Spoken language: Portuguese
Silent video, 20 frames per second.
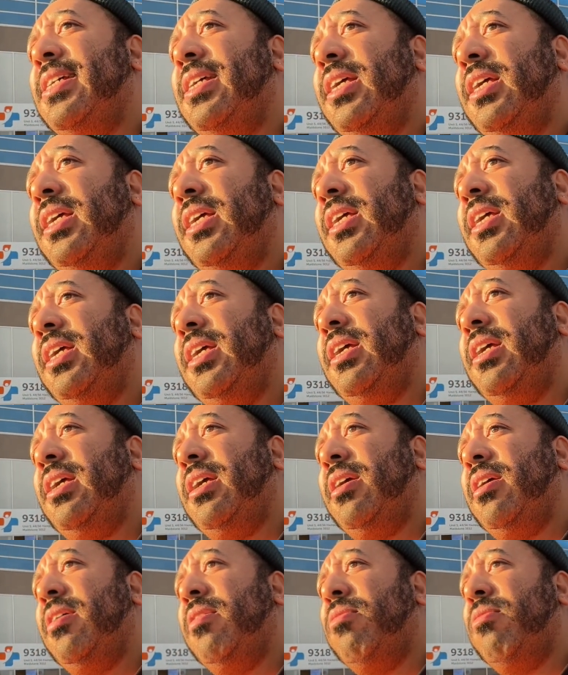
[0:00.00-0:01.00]

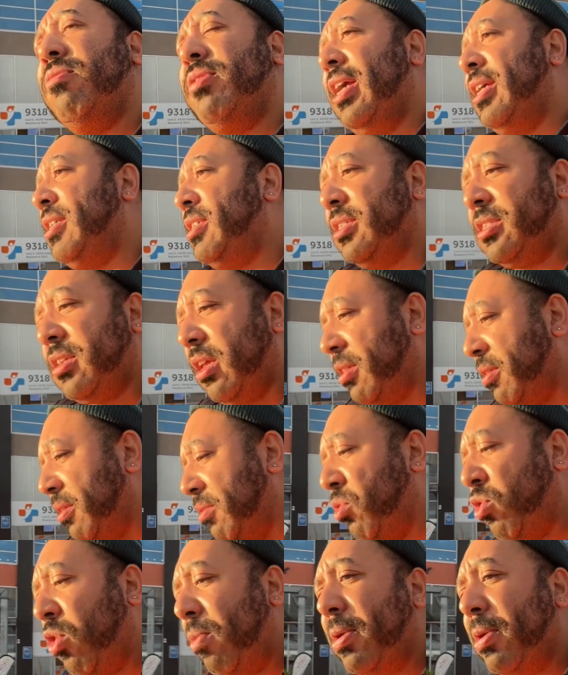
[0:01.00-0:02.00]
E o dentista
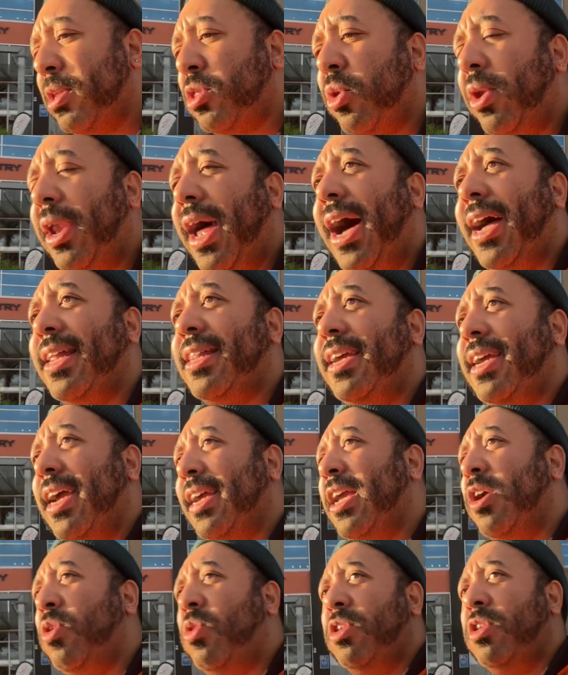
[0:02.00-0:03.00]
não comentou nada. E
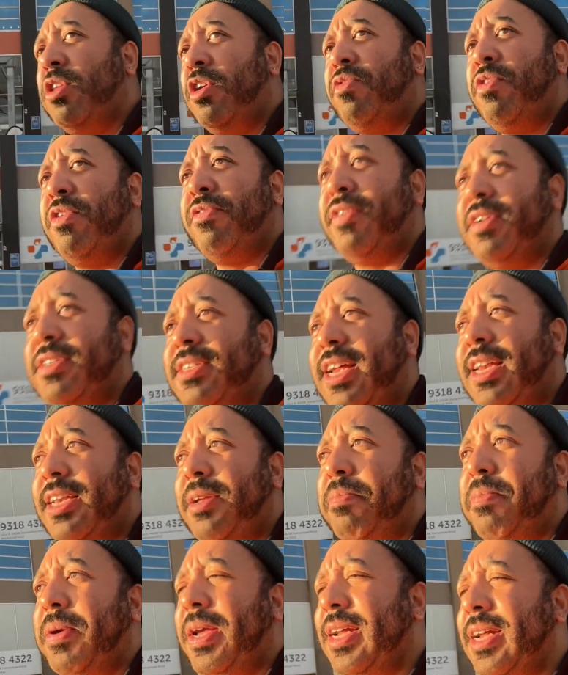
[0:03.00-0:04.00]
aqui, quando eu fui fazer a
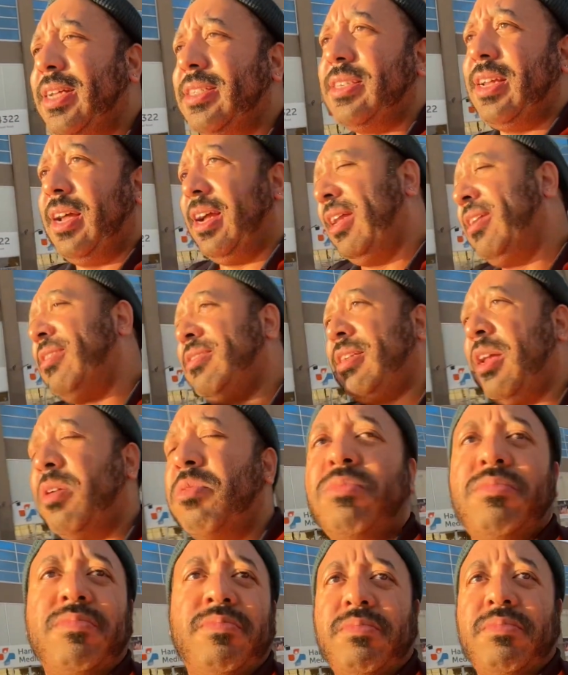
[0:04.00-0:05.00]
limpeza, eles têm
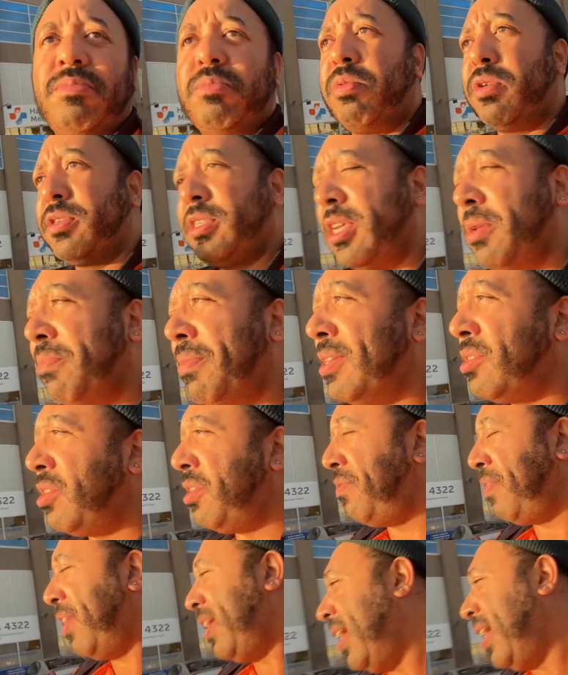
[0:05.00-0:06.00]
um, um procedimento
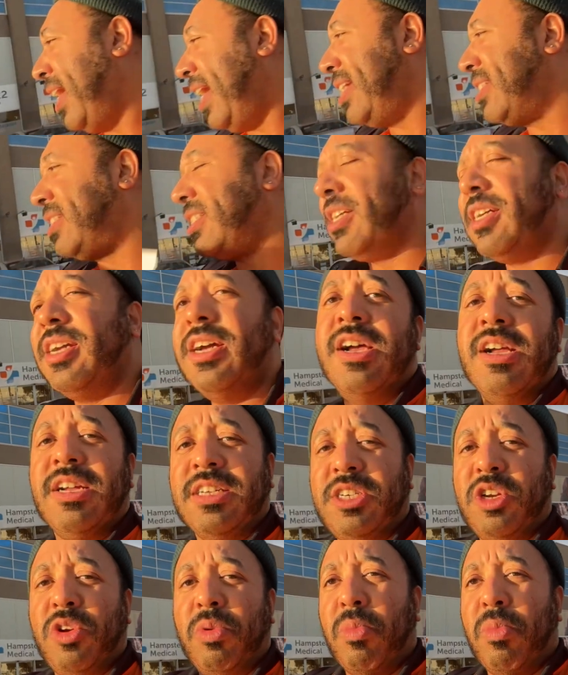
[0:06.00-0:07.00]
diferente:
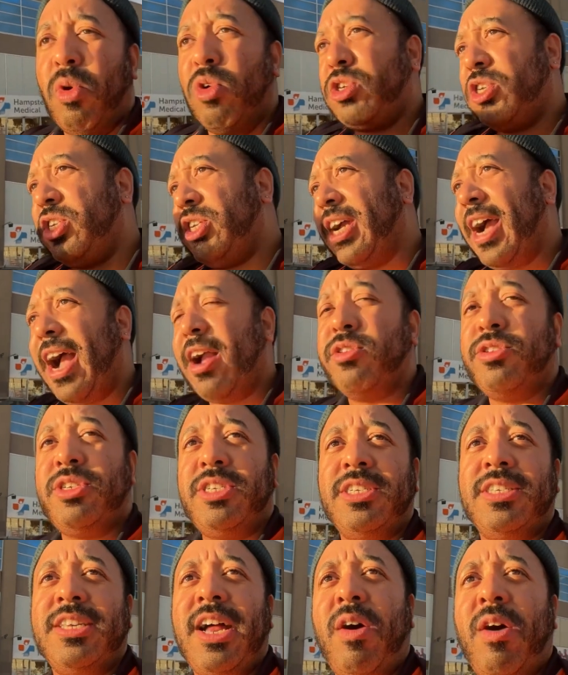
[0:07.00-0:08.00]
tira um monte de
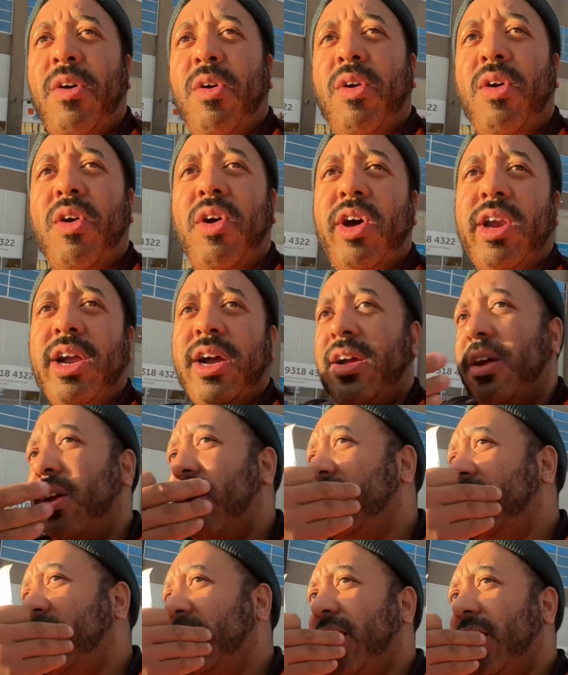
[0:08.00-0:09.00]
raio-x na hora,
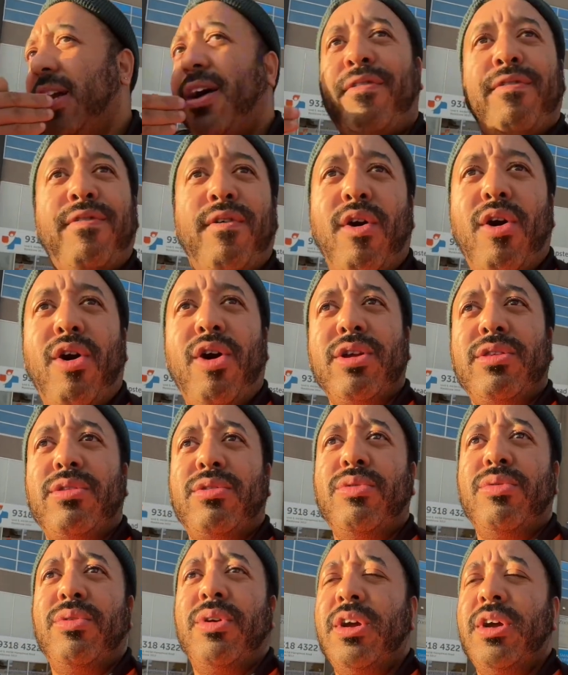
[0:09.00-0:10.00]
tira
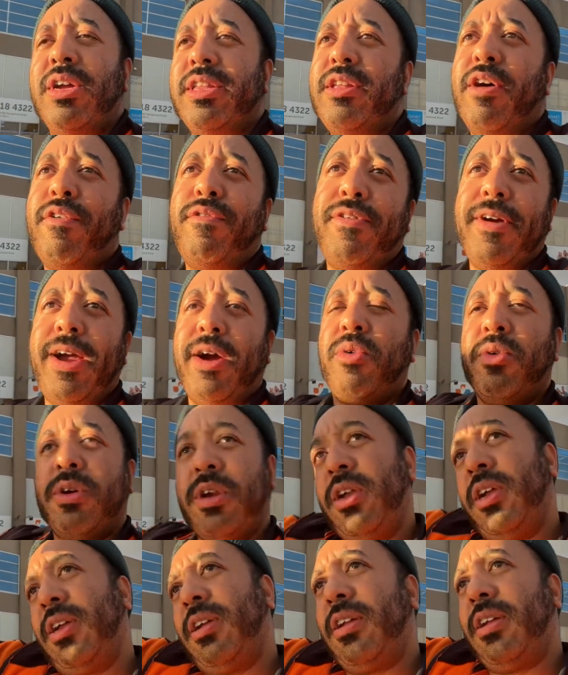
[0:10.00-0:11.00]
foto. Não foi algo
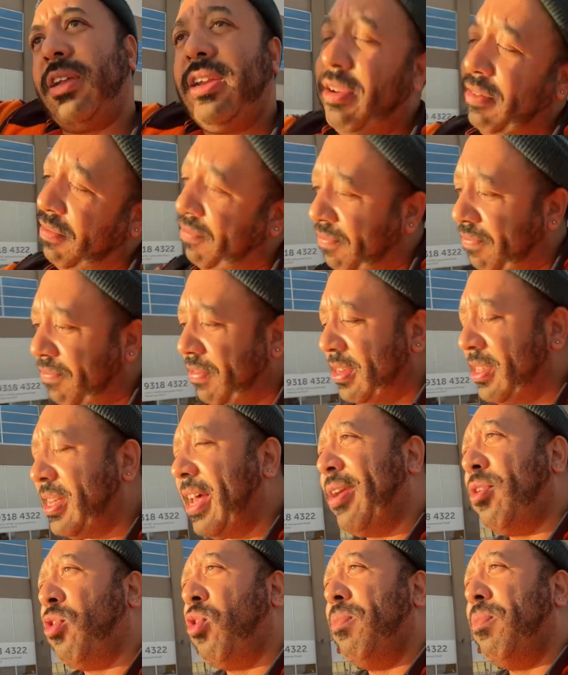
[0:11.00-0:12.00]
que, que
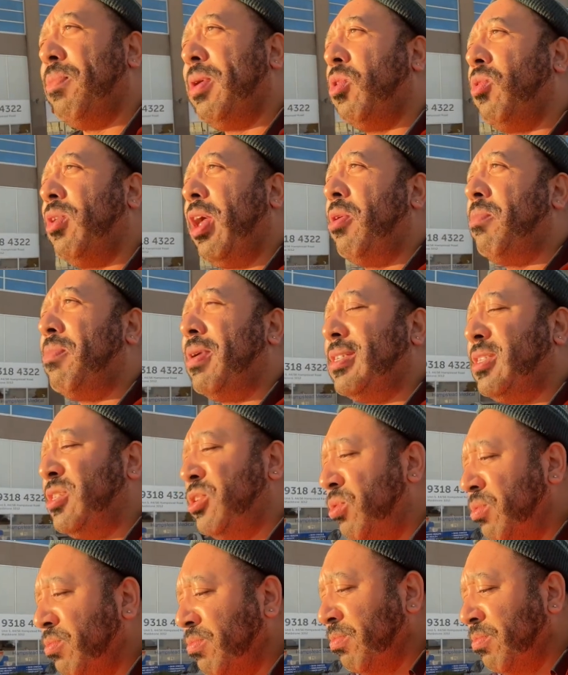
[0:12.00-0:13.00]
fizeram comigo lá no
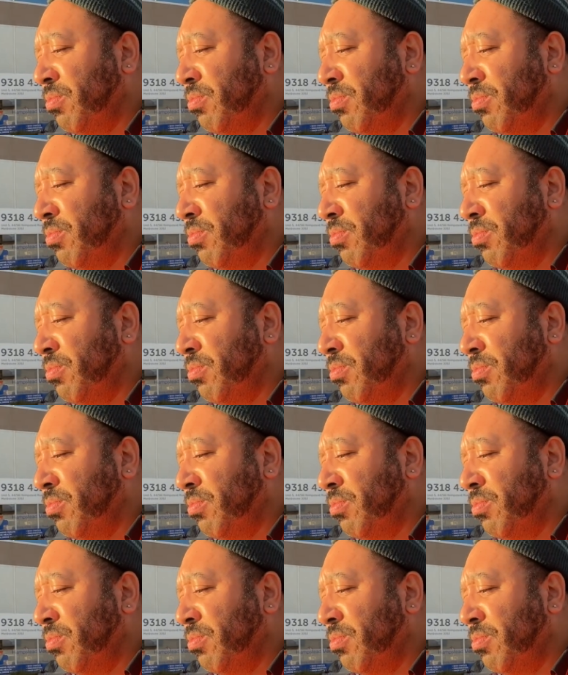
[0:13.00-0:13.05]
Brasil.